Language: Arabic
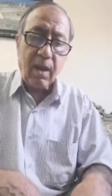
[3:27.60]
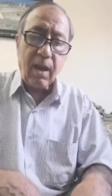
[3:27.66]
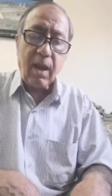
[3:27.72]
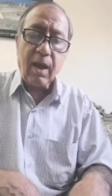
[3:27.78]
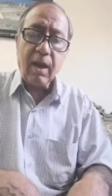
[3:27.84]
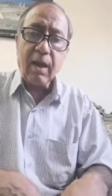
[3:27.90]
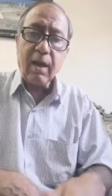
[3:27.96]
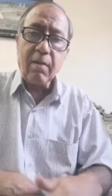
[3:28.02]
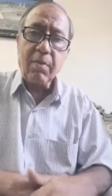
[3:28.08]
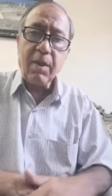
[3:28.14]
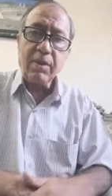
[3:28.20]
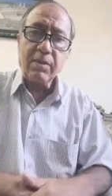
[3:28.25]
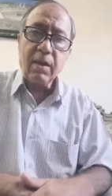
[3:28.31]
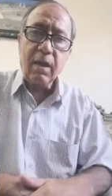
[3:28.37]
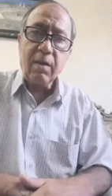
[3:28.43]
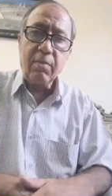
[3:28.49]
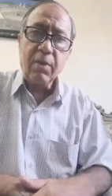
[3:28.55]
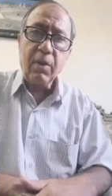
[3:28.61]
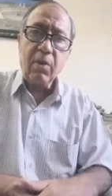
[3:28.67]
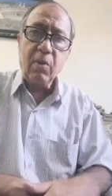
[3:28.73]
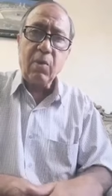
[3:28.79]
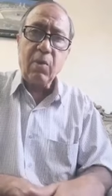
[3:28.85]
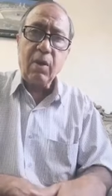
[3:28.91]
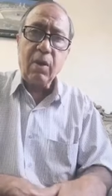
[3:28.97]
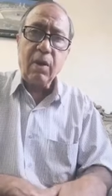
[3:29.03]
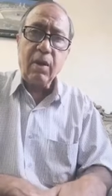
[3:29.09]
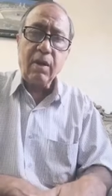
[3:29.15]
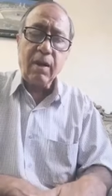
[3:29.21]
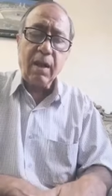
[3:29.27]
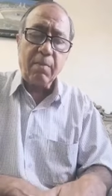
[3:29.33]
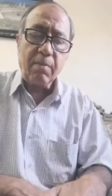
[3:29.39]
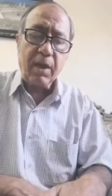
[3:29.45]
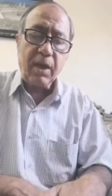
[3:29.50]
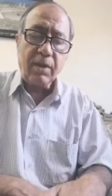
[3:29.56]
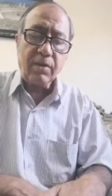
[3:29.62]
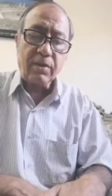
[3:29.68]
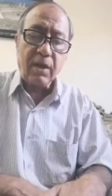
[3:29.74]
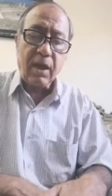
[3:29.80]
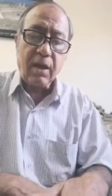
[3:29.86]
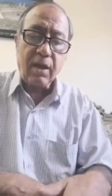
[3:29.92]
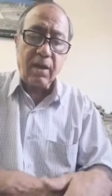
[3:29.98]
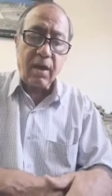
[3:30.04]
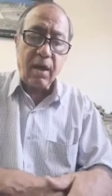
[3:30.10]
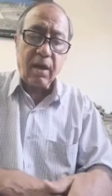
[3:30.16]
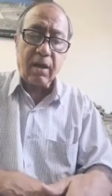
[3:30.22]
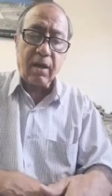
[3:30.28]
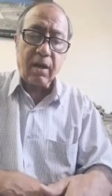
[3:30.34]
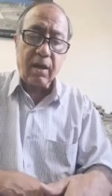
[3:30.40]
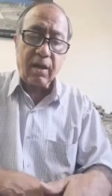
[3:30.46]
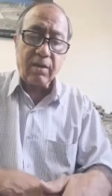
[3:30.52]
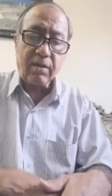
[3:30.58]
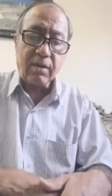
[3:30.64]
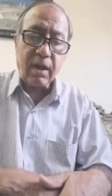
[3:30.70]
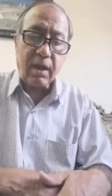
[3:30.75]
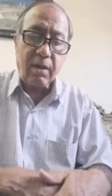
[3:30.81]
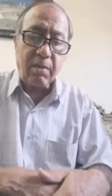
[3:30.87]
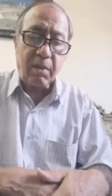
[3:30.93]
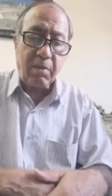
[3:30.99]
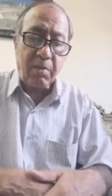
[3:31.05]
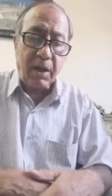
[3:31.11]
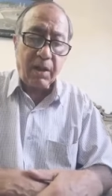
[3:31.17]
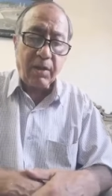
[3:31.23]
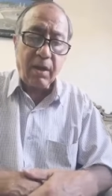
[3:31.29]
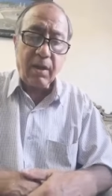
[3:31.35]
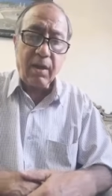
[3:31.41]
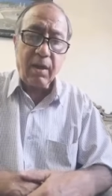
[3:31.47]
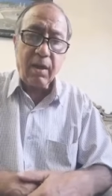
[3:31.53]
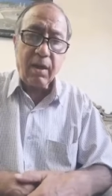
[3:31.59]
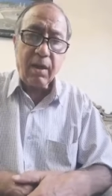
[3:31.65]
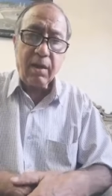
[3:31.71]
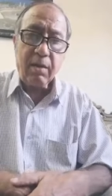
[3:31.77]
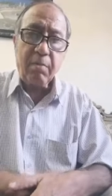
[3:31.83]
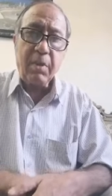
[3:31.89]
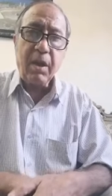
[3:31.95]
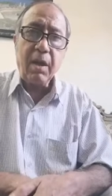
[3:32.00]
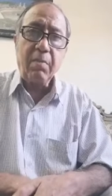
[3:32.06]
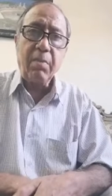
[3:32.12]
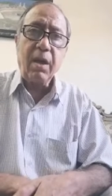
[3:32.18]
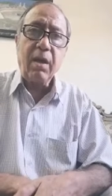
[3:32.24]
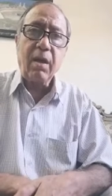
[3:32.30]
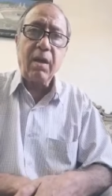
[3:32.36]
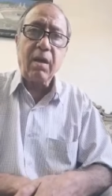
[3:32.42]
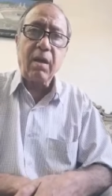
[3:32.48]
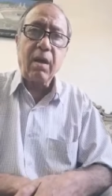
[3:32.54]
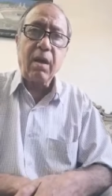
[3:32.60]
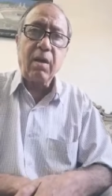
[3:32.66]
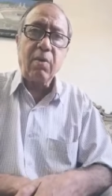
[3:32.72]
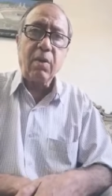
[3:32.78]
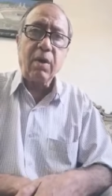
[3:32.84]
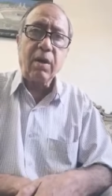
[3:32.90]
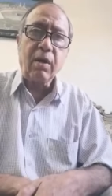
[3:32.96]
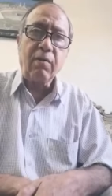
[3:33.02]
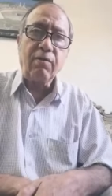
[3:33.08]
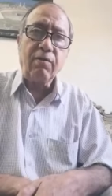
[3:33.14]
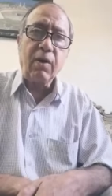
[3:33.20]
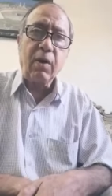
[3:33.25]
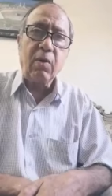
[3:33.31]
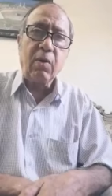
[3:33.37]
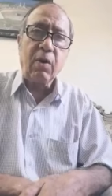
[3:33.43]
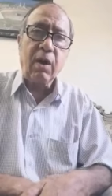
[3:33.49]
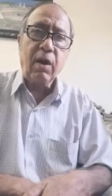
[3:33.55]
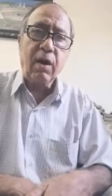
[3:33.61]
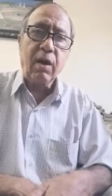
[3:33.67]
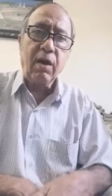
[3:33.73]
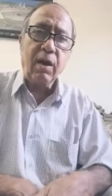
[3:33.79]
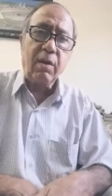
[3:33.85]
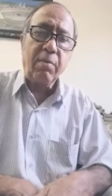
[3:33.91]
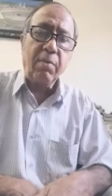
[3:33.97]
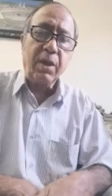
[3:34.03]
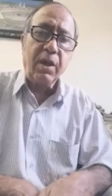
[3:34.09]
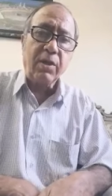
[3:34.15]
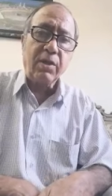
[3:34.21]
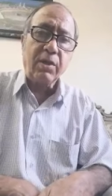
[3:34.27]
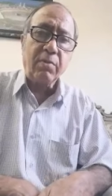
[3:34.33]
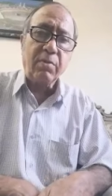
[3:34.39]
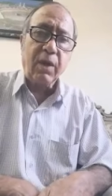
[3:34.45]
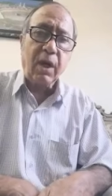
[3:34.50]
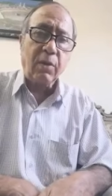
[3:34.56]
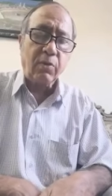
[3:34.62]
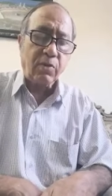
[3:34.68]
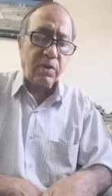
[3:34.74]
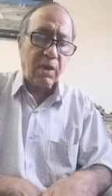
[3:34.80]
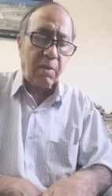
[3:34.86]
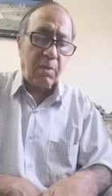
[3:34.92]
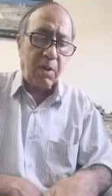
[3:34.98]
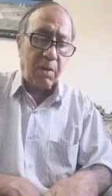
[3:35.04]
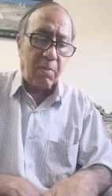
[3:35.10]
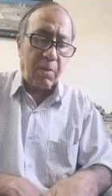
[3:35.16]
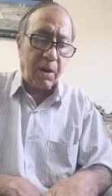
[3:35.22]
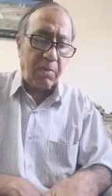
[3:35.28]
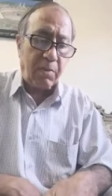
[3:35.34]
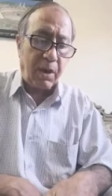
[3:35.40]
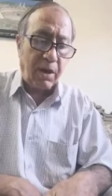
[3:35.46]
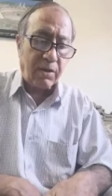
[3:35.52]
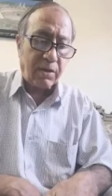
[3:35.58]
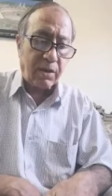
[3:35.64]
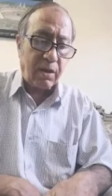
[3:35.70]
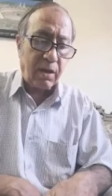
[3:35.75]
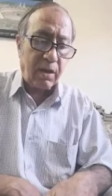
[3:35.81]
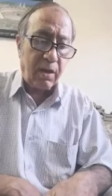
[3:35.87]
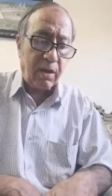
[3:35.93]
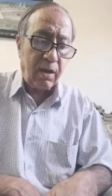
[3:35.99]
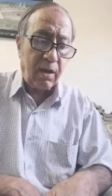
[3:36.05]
آخر مثل بنقول إن دم الإنسان النقي سليم البدن بيميل للقلوية فهو البي اتش بتاعته 7.4 من عشرة